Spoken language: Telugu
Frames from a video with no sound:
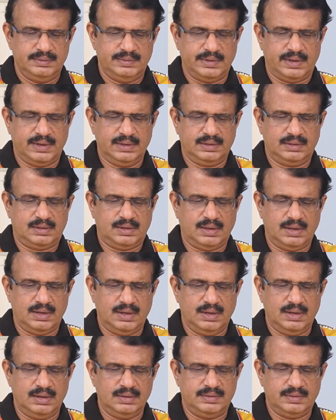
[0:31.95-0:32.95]
జగిత్య
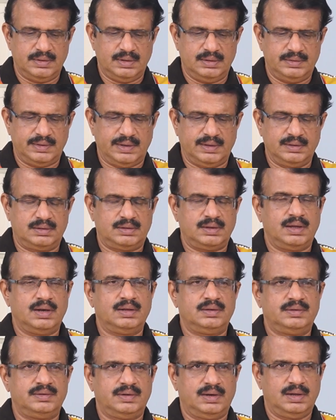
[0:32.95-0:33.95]

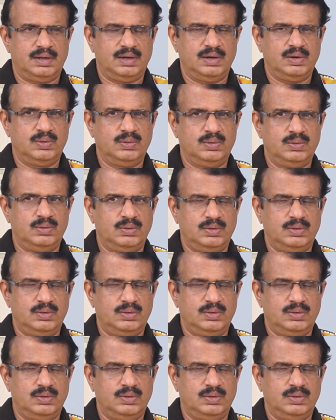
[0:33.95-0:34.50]
జగిత్యాల జిల్లాలో